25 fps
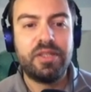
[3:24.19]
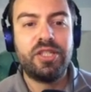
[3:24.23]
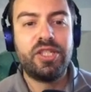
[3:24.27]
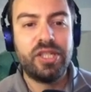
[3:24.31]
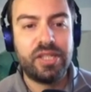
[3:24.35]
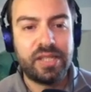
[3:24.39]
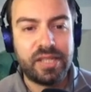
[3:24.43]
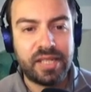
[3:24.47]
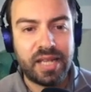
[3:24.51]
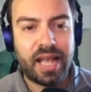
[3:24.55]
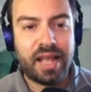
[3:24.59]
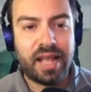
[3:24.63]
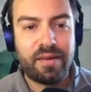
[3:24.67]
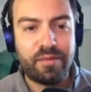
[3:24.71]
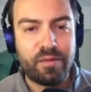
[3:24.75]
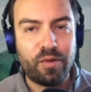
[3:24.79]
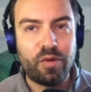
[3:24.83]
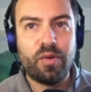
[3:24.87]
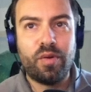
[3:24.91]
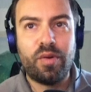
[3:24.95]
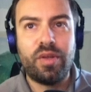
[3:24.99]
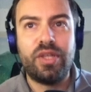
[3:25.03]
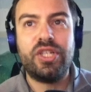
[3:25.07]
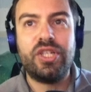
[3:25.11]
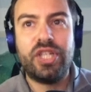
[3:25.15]
ci
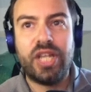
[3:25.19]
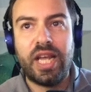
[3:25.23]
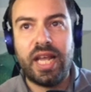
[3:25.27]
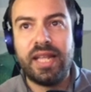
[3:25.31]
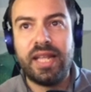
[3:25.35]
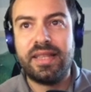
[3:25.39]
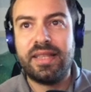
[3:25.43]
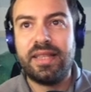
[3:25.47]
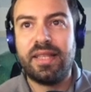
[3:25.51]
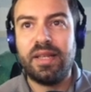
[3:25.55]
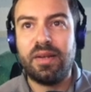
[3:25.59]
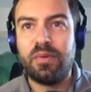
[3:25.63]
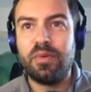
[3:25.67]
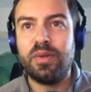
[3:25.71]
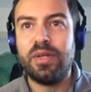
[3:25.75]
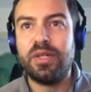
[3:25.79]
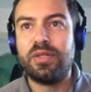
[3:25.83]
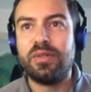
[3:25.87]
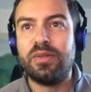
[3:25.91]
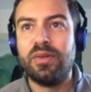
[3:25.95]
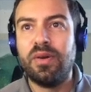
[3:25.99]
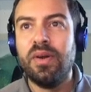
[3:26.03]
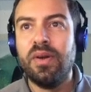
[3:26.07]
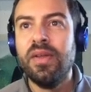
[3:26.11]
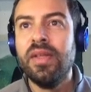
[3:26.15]
servono i jet.
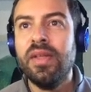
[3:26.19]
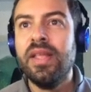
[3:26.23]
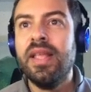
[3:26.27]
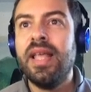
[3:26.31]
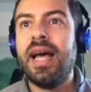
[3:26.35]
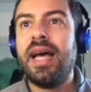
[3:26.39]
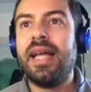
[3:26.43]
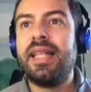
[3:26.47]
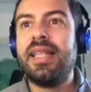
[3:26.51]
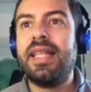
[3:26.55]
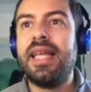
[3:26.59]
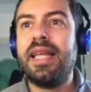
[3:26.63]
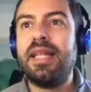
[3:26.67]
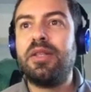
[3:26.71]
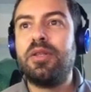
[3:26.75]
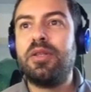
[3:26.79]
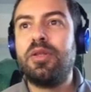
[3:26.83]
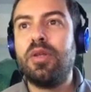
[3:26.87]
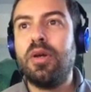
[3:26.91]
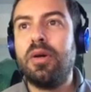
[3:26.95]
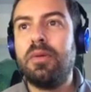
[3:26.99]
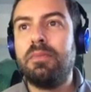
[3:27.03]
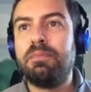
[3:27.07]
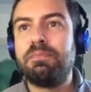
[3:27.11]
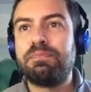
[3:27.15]
Questo ha
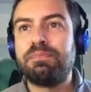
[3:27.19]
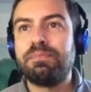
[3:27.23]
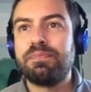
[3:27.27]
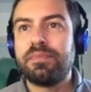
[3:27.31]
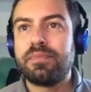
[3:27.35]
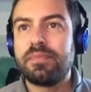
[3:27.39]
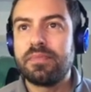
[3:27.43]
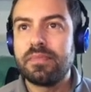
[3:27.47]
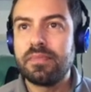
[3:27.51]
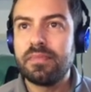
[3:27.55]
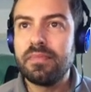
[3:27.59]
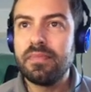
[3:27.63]
detto.